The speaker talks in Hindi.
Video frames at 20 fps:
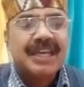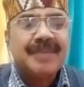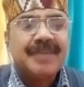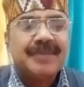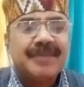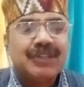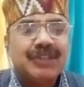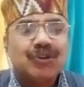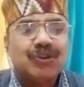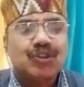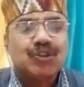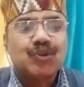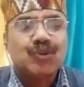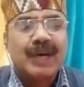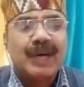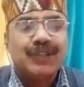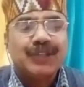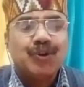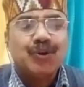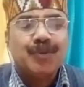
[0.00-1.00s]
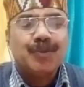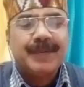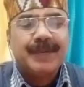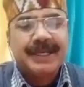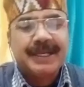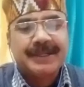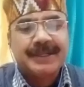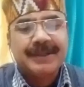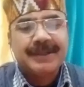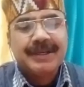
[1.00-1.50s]
अनसुलझे
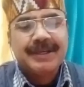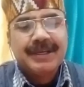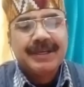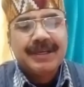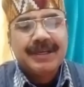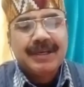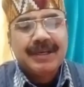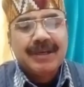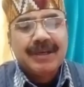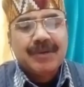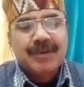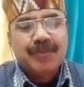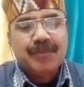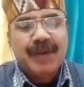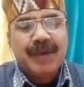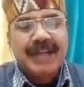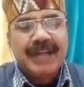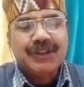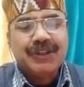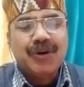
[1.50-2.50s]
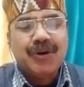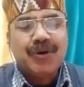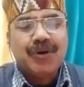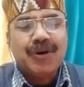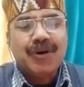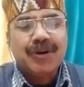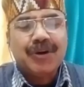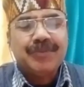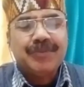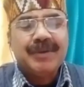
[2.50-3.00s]
संवादों पर सत्ता के मधुर
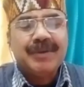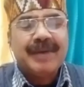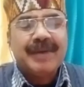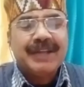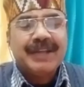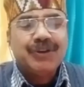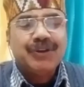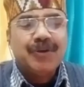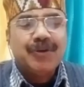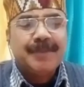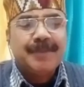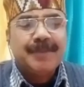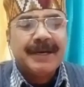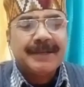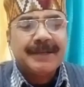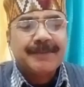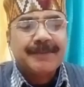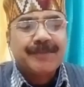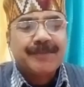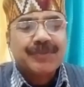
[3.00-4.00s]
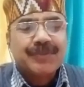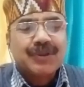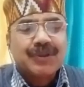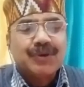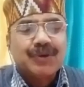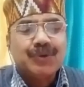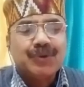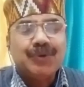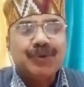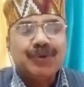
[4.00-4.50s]
स्वादों पर
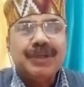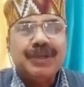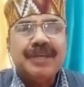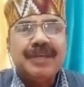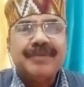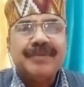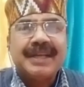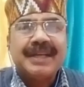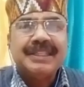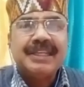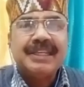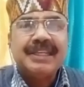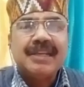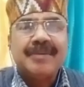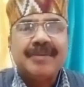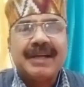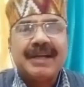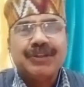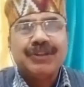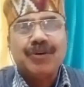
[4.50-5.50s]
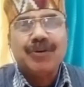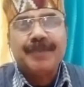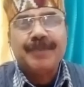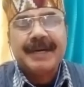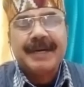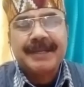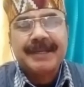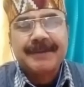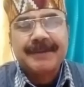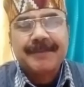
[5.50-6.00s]
वादों और विवादों
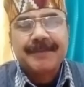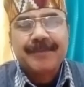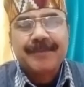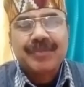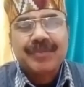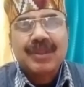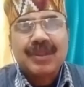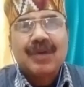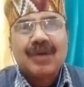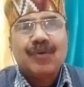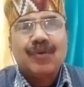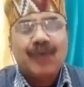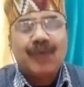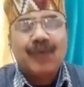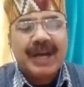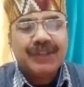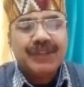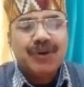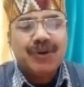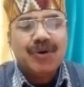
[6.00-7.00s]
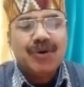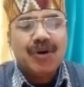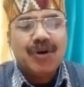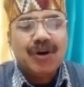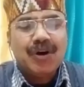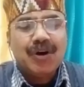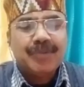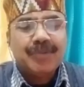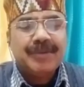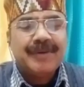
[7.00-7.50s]
पर
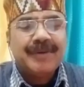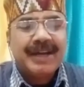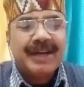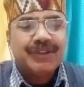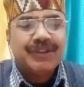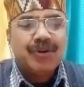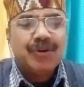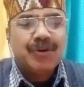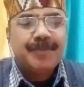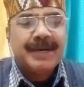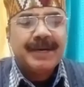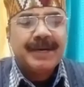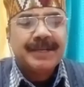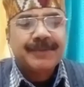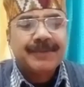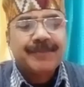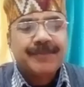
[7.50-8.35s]
रूढ़ीवादी लवादों पर